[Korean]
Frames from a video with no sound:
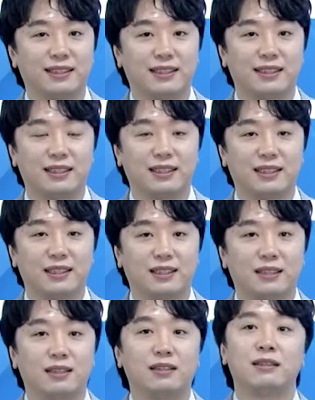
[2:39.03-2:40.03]
좀 안
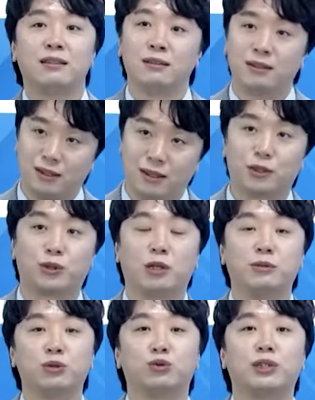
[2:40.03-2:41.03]
좋은 자리인 네, 것 같아요.
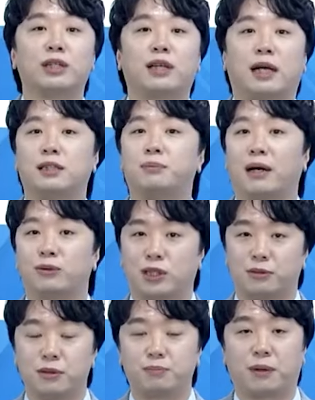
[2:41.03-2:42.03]
그러면 우리가 다시 바로
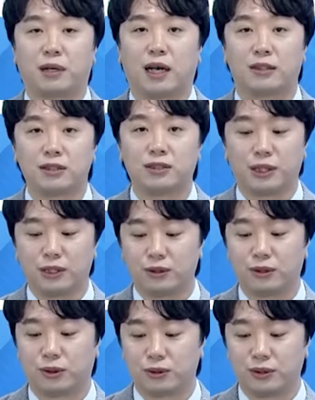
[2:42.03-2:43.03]
잡을 가능성이 있는
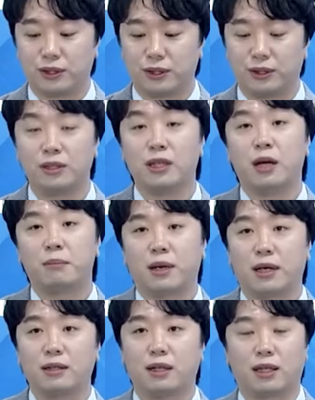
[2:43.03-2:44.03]
거죠. 어떻게 해요?
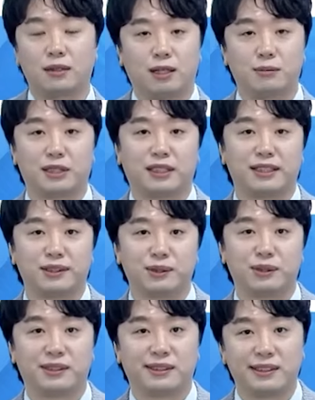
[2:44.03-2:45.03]
팔았다가 다시 사면 되잖아요.
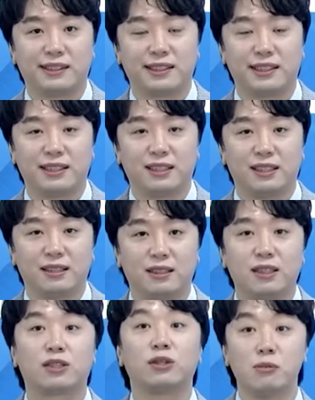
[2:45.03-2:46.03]
네, 맞습니다.
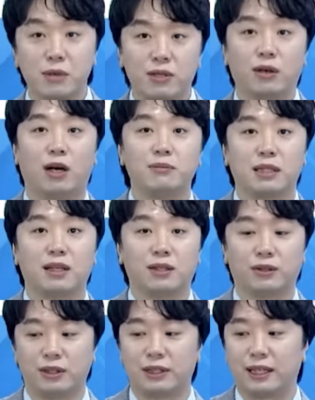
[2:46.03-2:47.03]
네, 그것만 기억하면
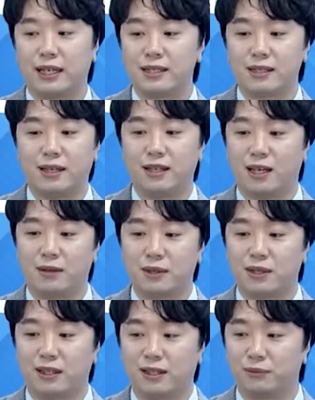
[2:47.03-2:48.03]
된다는 거예요. 내가 SK 아, 예,
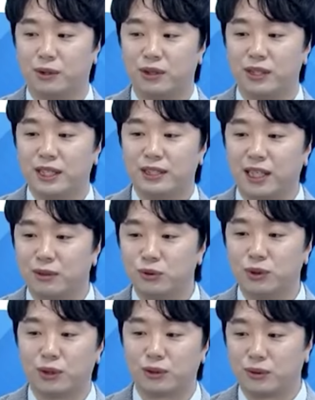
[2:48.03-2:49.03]
케미칼이 아, 예. 뭐
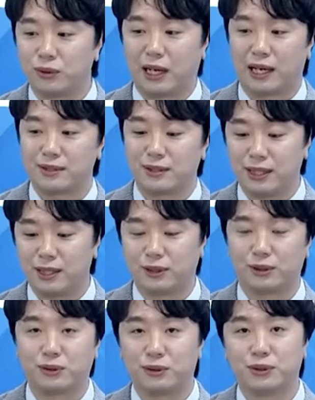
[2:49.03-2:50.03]
재무가 어떻고 가습기가
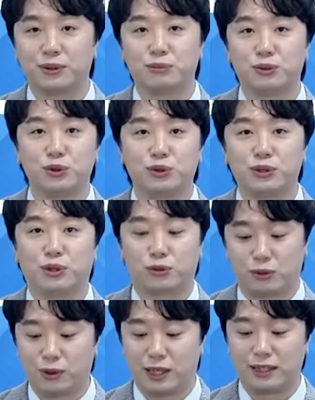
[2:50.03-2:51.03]
어떻고 뉴스가
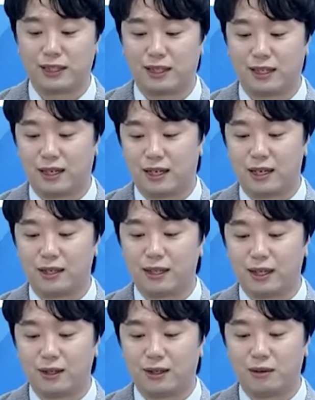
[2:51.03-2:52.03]
어떻고가 아니라 아
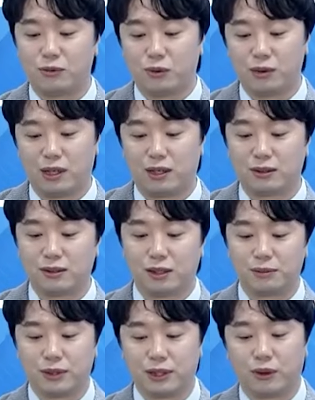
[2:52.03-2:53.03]
내려가면 올라가는
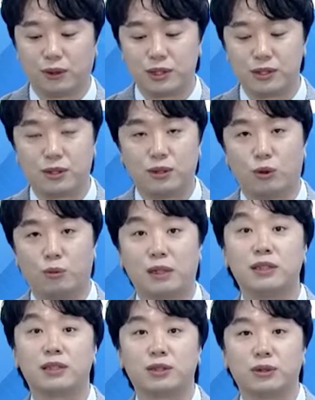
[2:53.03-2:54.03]
기업이네. 어디서
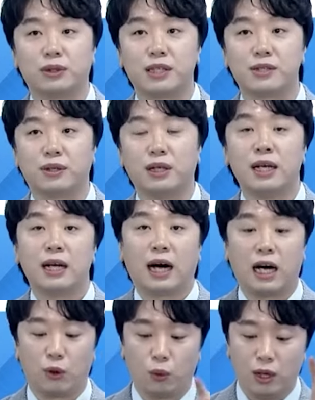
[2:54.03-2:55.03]
5만 7천 원에서
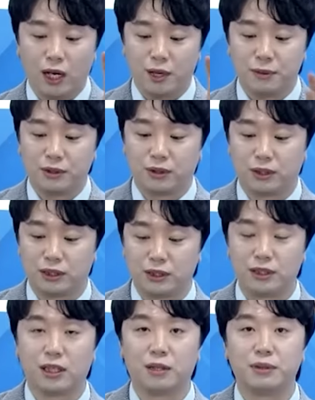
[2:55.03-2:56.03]
아, 아 올라가면
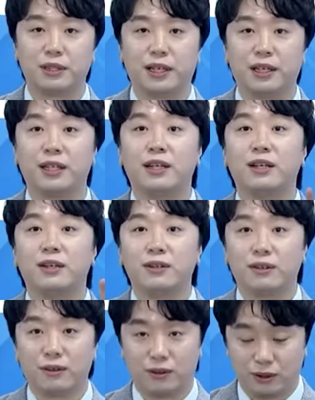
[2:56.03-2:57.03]
떨어지는 기업이네.
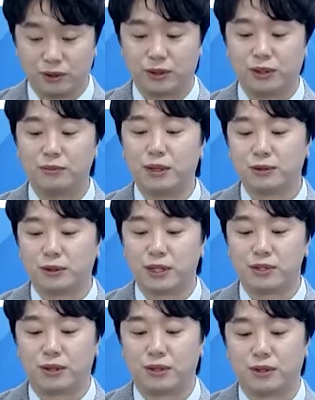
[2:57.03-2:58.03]
어 7만
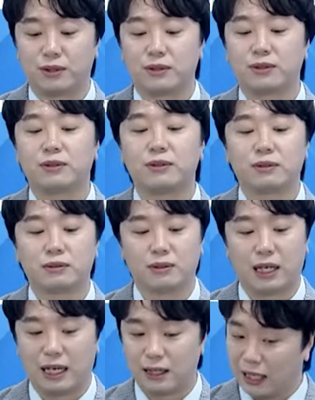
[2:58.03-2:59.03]
원에서
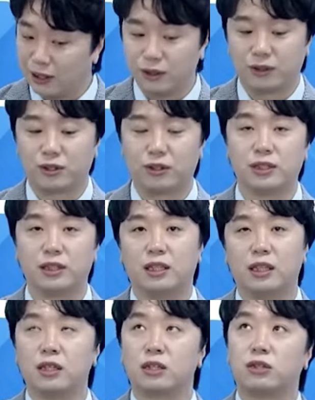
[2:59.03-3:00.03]
아 아니요 그거는
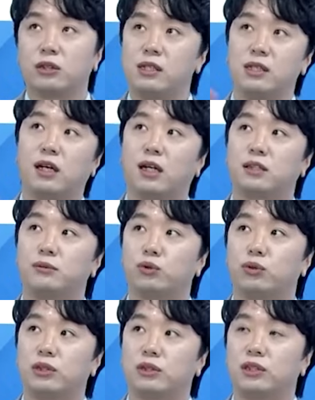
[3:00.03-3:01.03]
그렇게 생각하시면
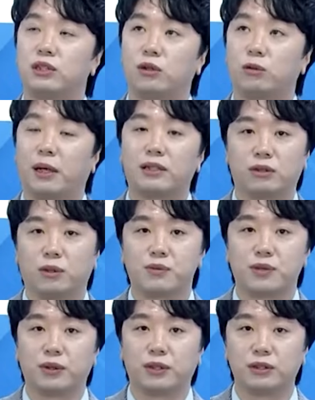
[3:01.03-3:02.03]
주식 진짜로 발전이 없어요. 이건